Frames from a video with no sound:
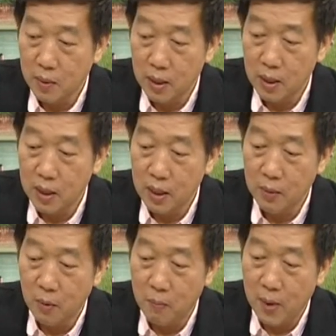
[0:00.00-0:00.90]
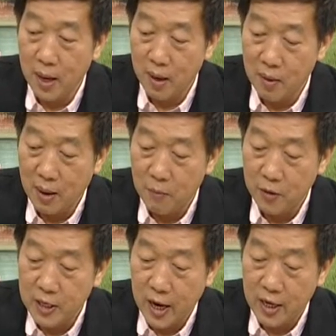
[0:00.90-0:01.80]
คือที่ผมไป
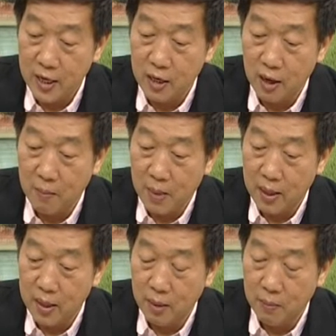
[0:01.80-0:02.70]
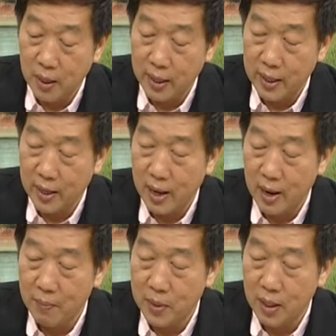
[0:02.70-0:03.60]
ทำวิจัยที่เยอรมันที่เบอร์ลิน
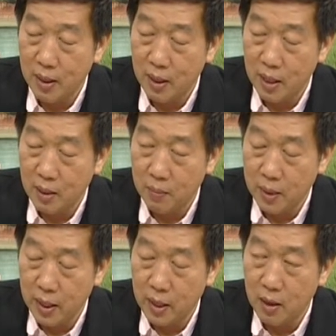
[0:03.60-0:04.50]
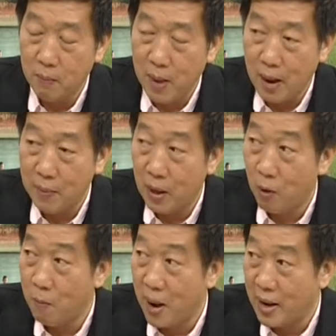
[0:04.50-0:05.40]
นะครับที่ Medical Park เป็น
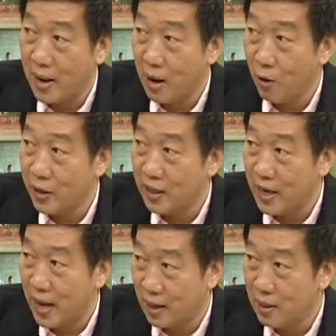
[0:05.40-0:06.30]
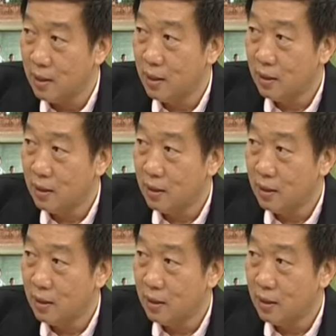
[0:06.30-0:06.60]
โรงพยาบาลห้าร้อยเตียง